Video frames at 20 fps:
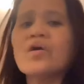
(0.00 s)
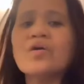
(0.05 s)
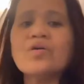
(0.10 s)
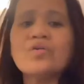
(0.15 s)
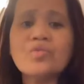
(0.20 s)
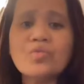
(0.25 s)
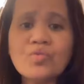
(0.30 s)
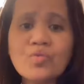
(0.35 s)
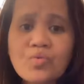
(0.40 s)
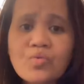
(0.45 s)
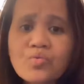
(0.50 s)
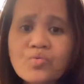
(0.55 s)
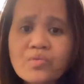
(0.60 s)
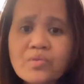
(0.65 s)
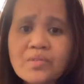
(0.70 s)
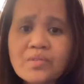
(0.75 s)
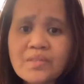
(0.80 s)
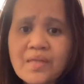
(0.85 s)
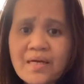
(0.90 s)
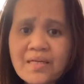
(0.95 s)
Nung
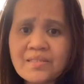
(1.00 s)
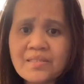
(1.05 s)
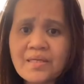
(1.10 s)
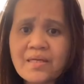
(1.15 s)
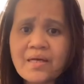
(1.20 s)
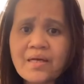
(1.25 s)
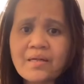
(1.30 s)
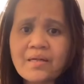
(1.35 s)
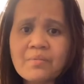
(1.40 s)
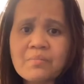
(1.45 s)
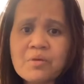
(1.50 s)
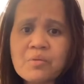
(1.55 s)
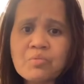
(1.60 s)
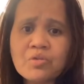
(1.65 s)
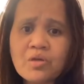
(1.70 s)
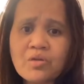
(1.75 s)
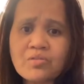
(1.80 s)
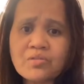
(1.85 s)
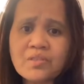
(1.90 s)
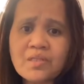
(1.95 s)
undas, lumibot
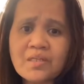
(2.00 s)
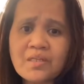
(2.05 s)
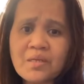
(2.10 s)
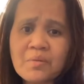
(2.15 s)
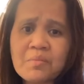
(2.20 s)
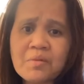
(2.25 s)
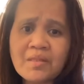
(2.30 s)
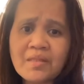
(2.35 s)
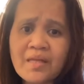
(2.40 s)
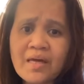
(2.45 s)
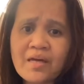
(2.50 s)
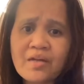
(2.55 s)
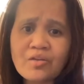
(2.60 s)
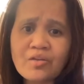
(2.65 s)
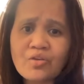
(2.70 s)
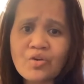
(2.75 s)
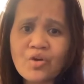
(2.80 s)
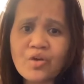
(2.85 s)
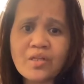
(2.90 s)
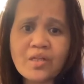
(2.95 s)
ako sa
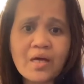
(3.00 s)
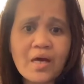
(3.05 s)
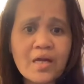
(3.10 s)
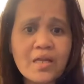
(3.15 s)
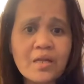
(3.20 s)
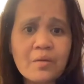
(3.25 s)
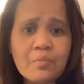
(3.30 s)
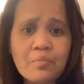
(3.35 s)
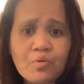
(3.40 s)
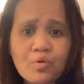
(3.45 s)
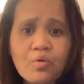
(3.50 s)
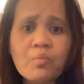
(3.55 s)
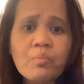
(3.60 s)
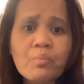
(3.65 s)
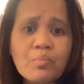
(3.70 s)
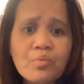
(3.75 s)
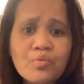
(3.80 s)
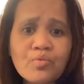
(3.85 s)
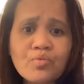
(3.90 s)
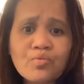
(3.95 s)
sementeryo, hinanap ko yung
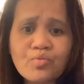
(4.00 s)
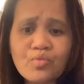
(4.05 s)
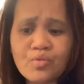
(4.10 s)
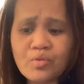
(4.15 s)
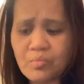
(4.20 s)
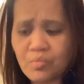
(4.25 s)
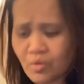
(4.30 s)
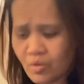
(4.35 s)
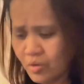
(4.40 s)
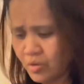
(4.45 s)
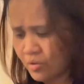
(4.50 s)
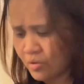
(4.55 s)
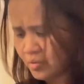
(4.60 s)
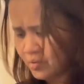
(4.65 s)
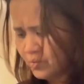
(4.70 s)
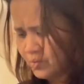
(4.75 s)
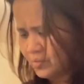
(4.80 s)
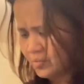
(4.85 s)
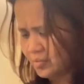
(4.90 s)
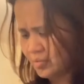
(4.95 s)
puntod mo.
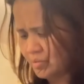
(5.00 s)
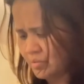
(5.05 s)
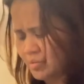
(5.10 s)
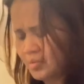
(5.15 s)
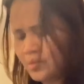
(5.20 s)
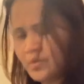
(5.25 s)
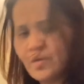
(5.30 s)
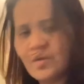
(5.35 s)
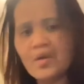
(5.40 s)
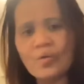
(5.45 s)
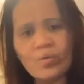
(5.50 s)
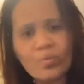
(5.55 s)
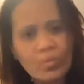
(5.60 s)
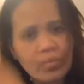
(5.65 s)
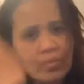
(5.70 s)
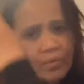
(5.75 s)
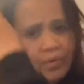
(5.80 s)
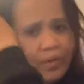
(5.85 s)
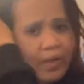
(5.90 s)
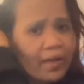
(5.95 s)

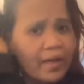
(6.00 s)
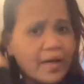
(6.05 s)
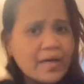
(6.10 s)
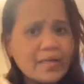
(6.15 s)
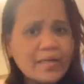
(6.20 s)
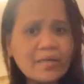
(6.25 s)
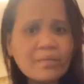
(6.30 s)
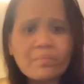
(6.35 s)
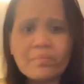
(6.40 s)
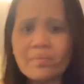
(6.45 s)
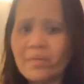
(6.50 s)
Wala naman.